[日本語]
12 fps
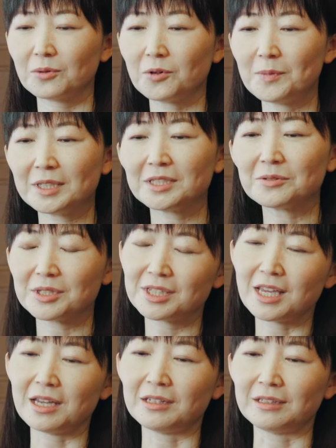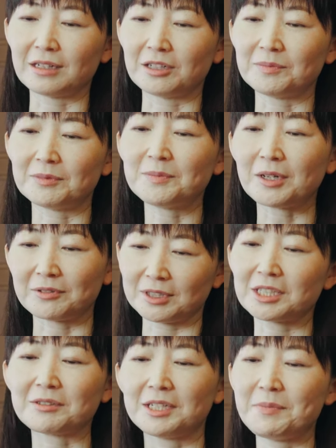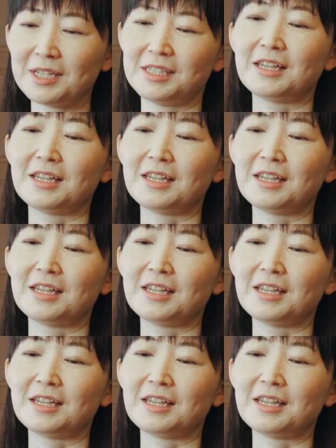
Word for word: 個別の事件がうまく私はイメージ